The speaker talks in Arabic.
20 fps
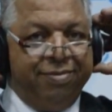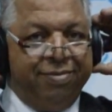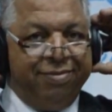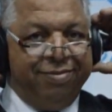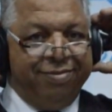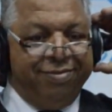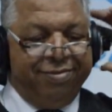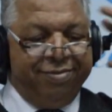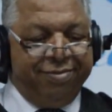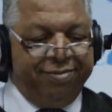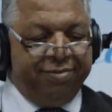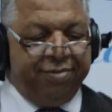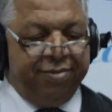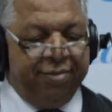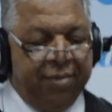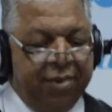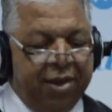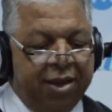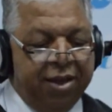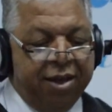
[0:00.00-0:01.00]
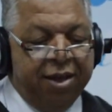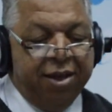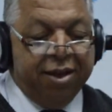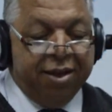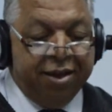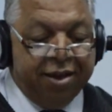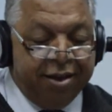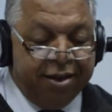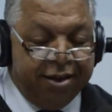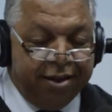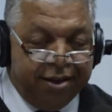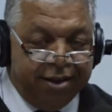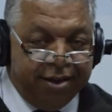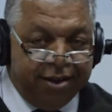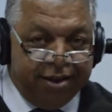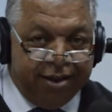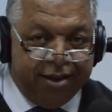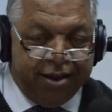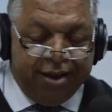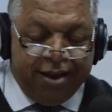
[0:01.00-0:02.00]
ليديتو ليديتو
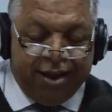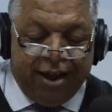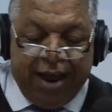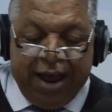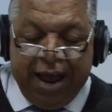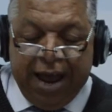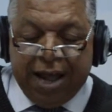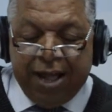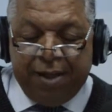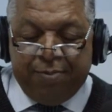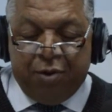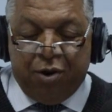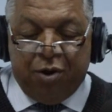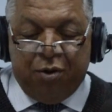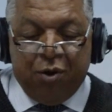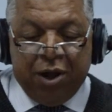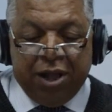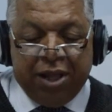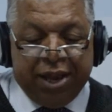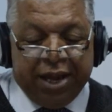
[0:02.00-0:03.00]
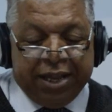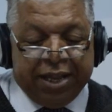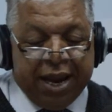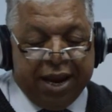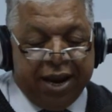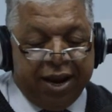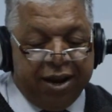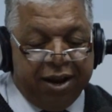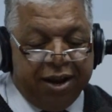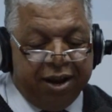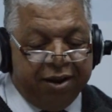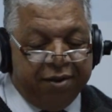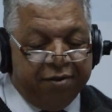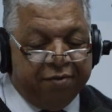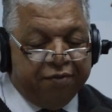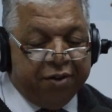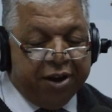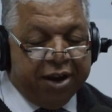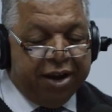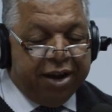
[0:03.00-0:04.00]
حرب الوردتين
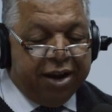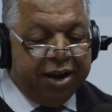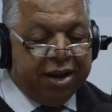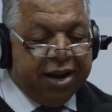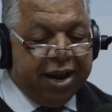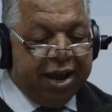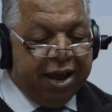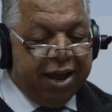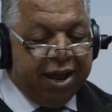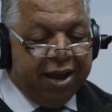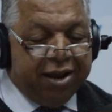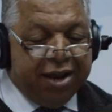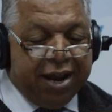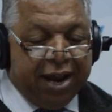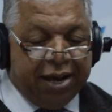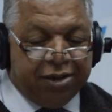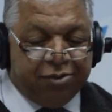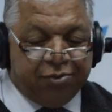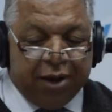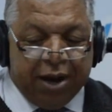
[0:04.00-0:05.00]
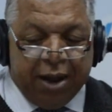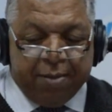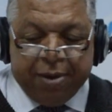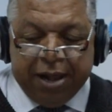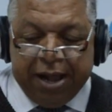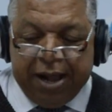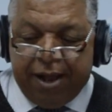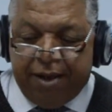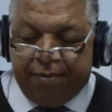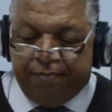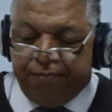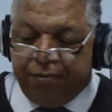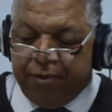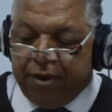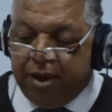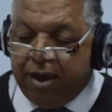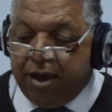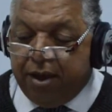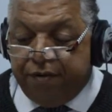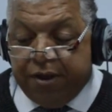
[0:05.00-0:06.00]
في النداء دحس الغبرغة
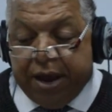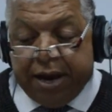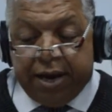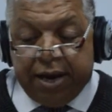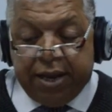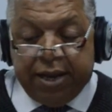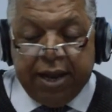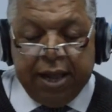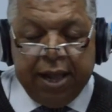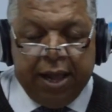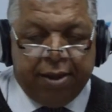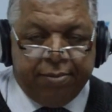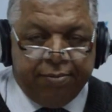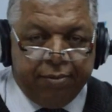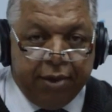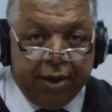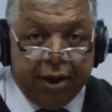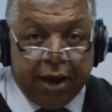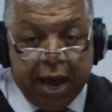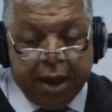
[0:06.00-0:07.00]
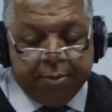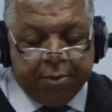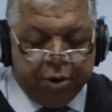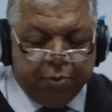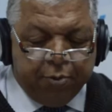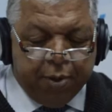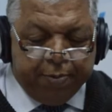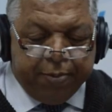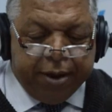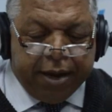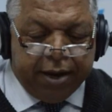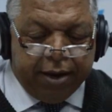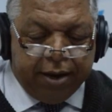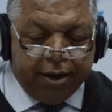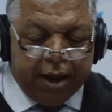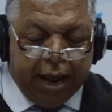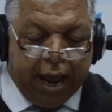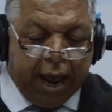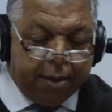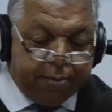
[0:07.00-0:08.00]
في انجلترا قامت ما بين
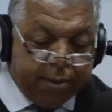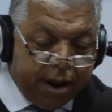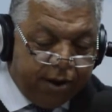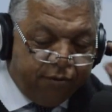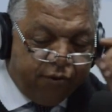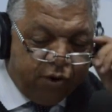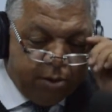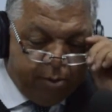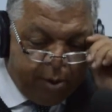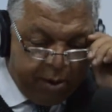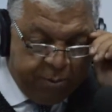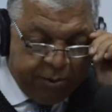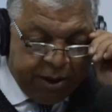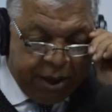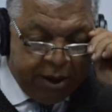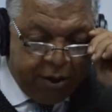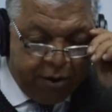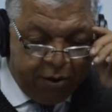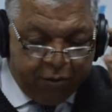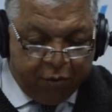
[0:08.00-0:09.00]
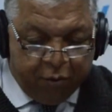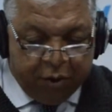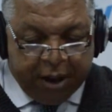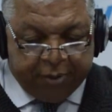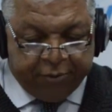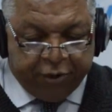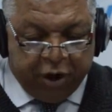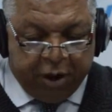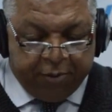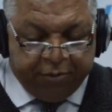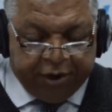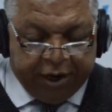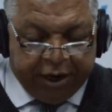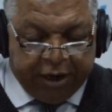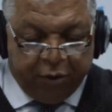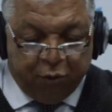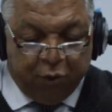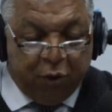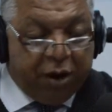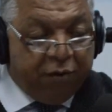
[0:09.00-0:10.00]
عام 1455
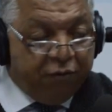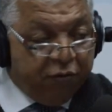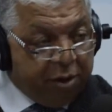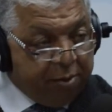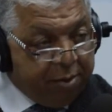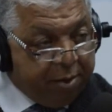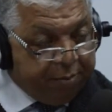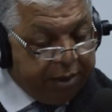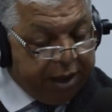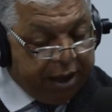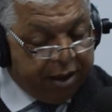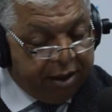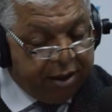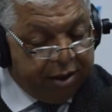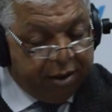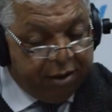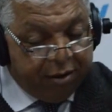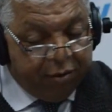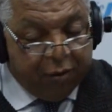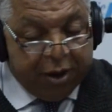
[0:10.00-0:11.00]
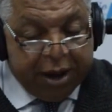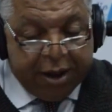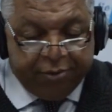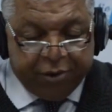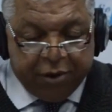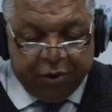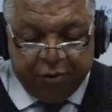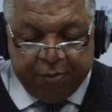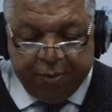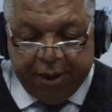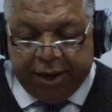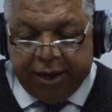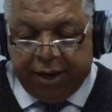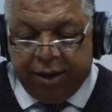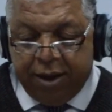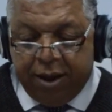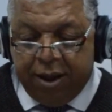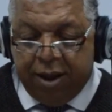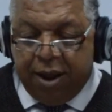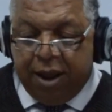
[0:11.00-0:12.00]
و 1485
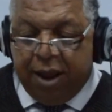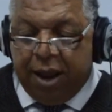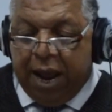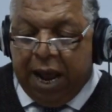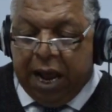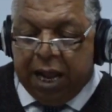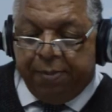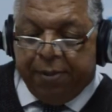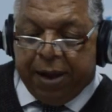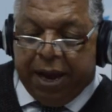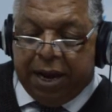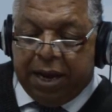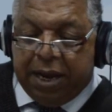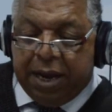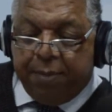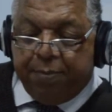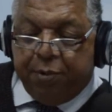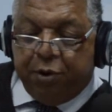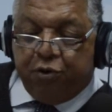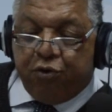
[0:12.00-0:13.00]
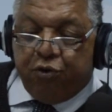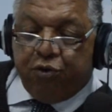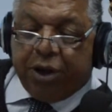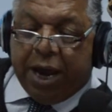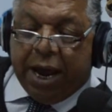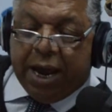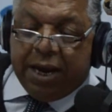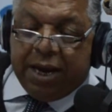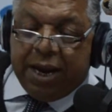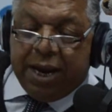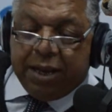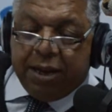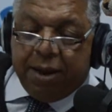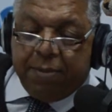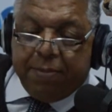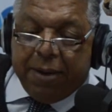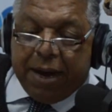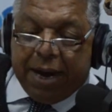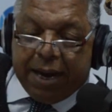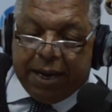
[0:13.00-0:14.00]
حرب أهلية بين زوز عائلات
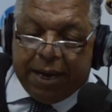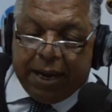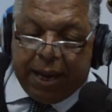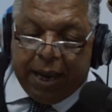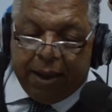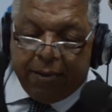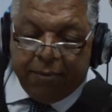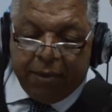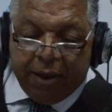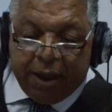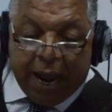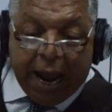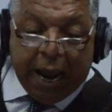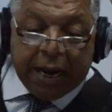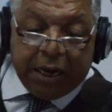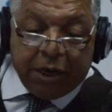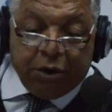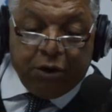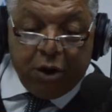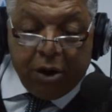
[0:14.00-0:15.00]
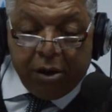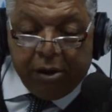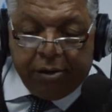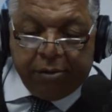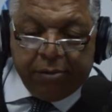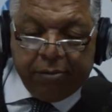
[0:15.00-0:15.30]
ملكية عائلة يورك